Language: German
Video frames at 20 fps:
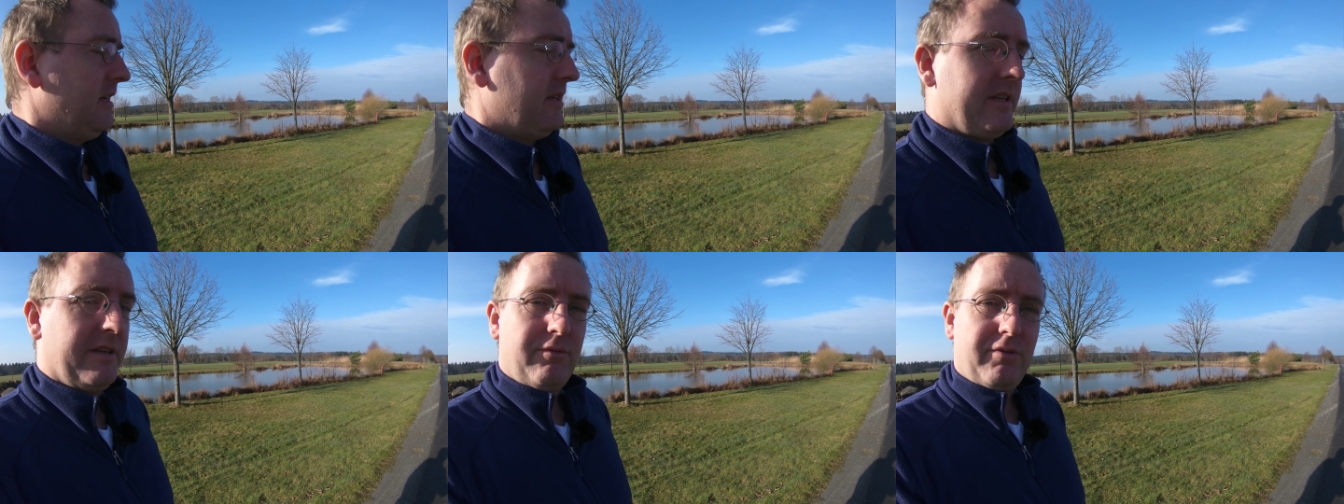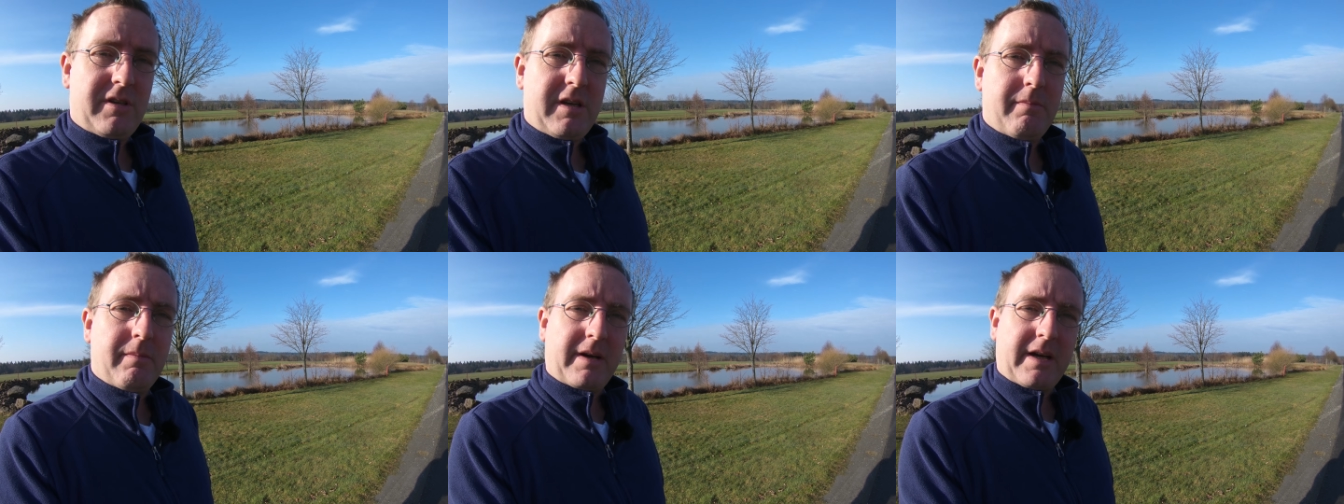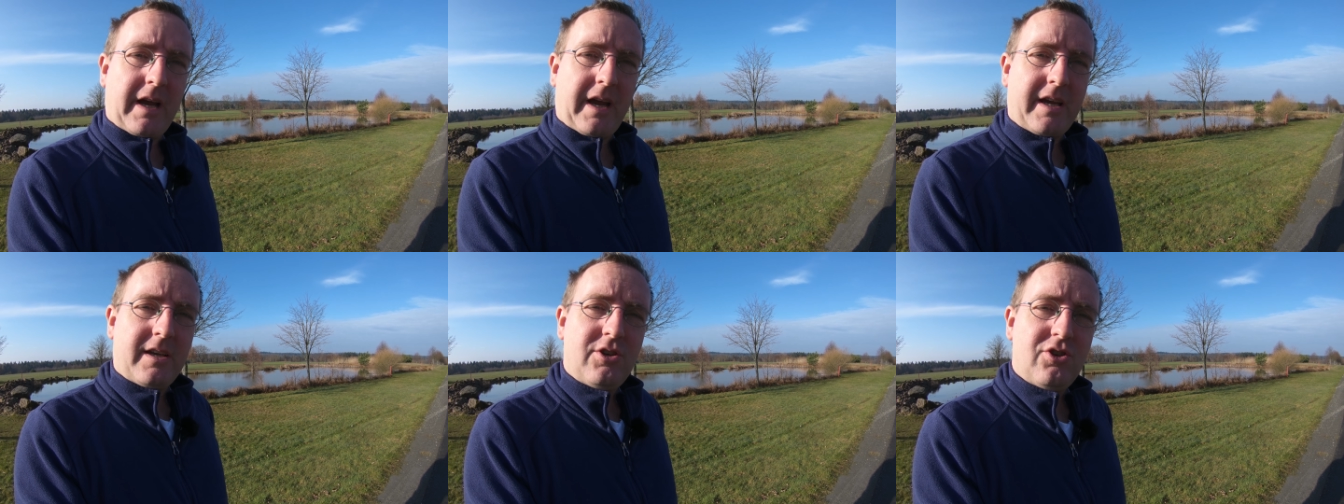Sind durch die
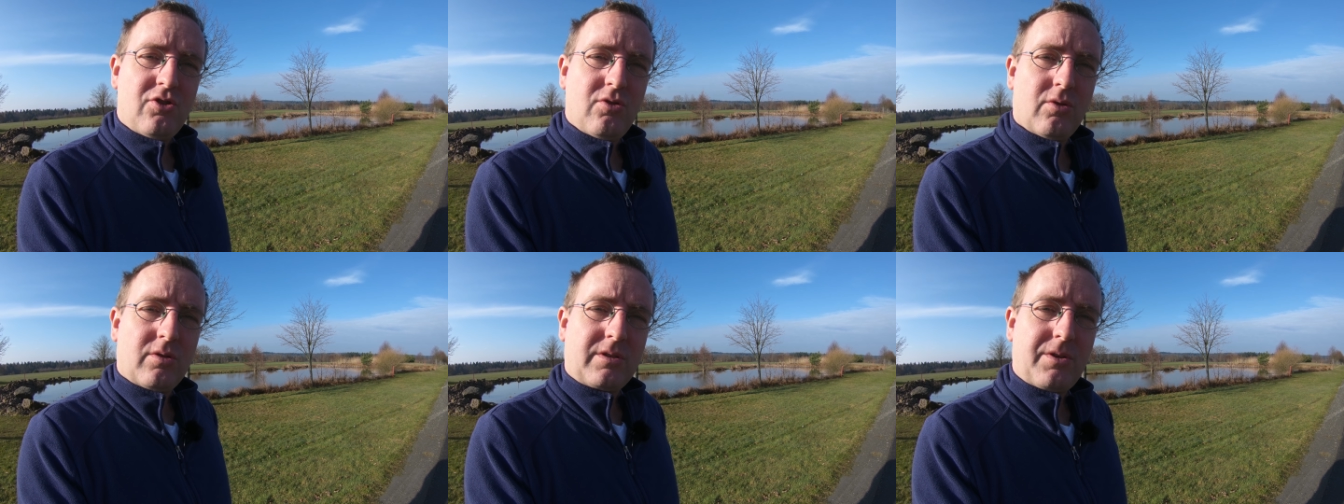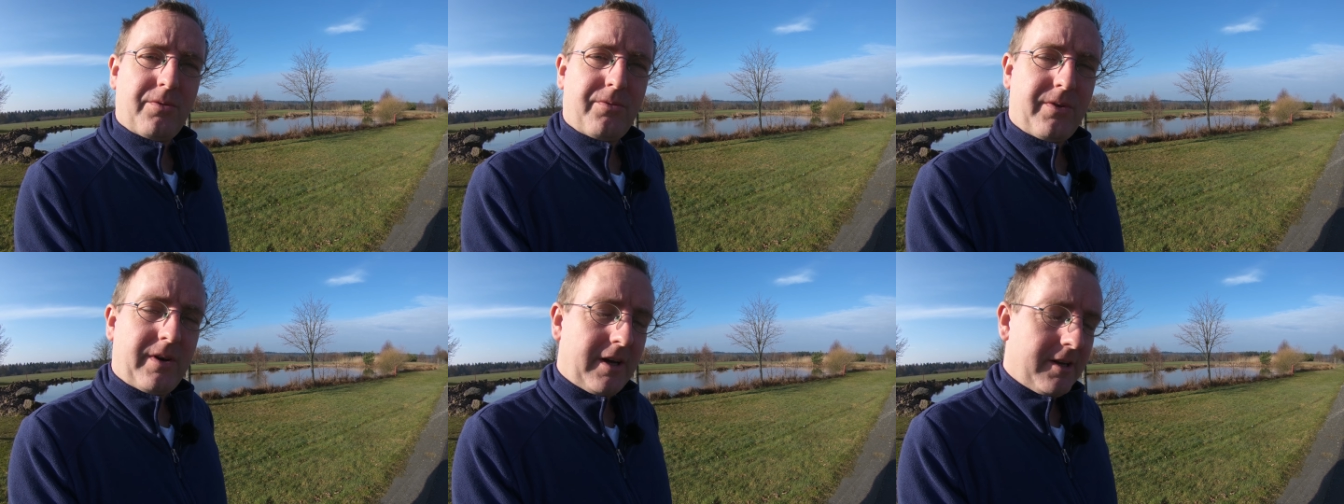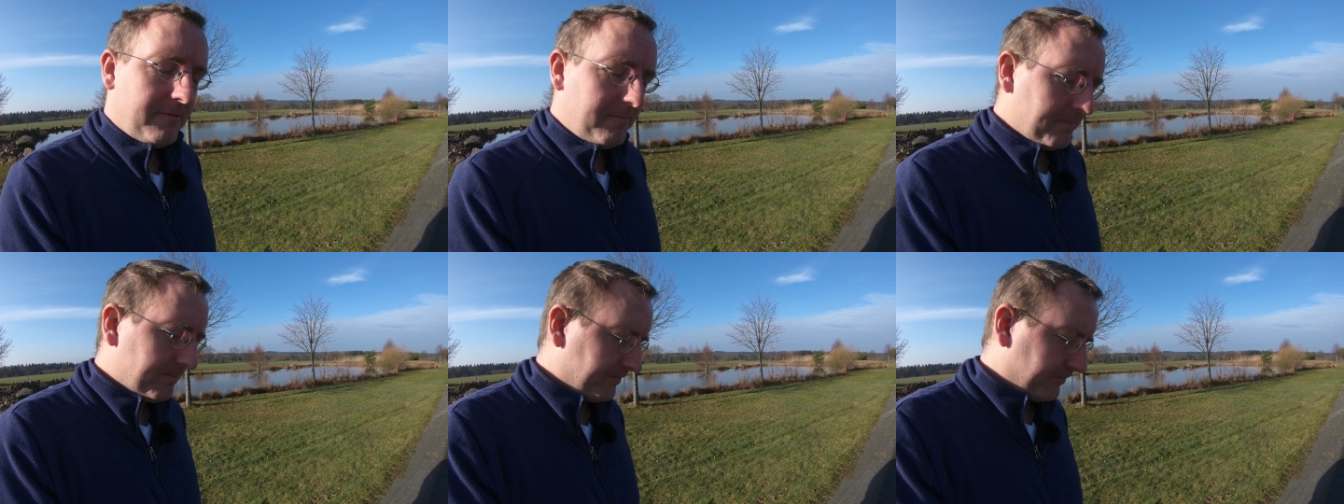Margaretenschlucht
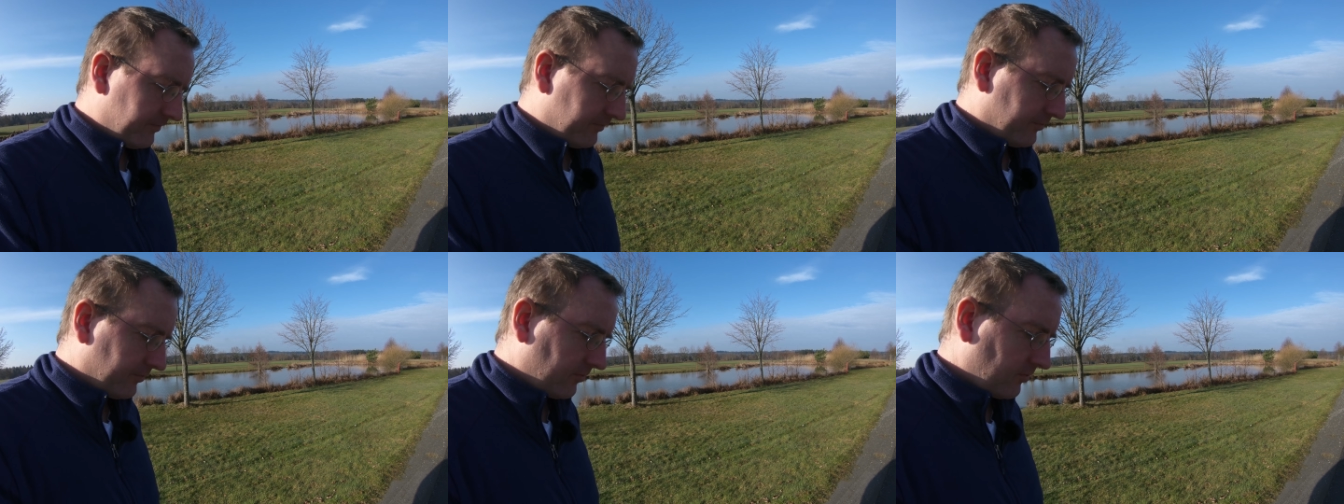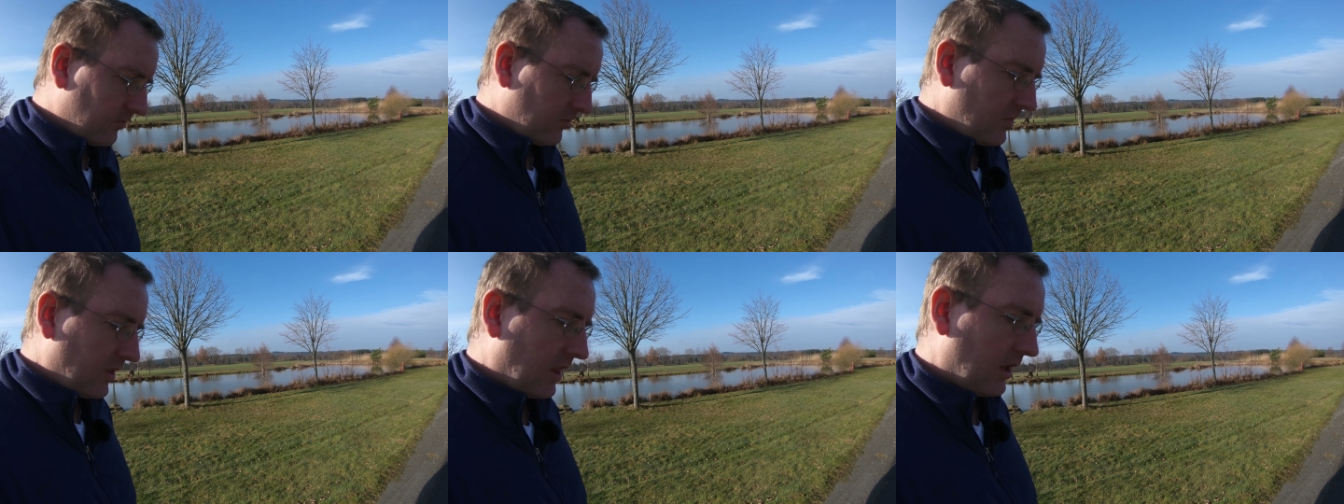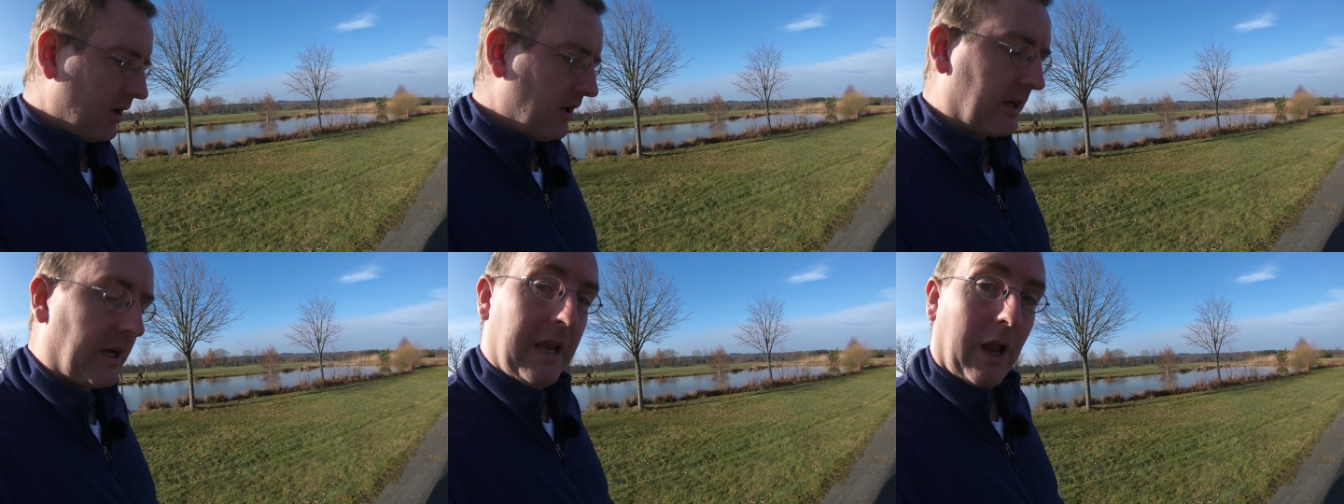gefahren, äh,